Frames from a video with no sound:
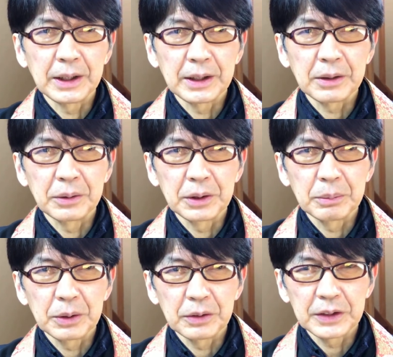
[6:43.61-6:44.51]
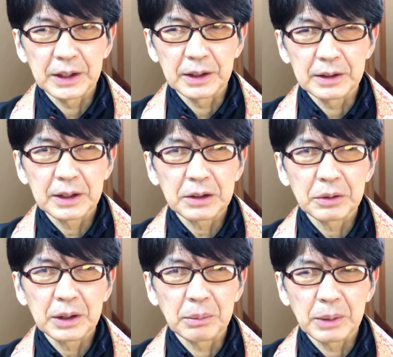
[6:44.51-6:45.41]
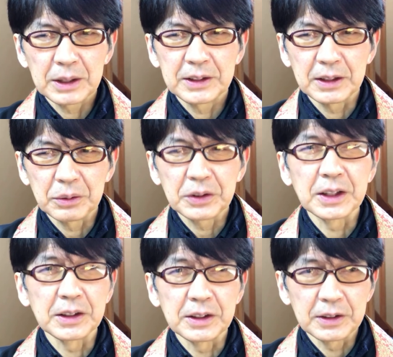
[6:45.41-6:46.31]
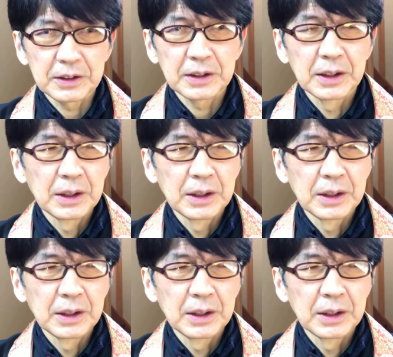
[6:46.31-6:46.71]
えー、こう呼び寄せはったというのは牧さんの説です。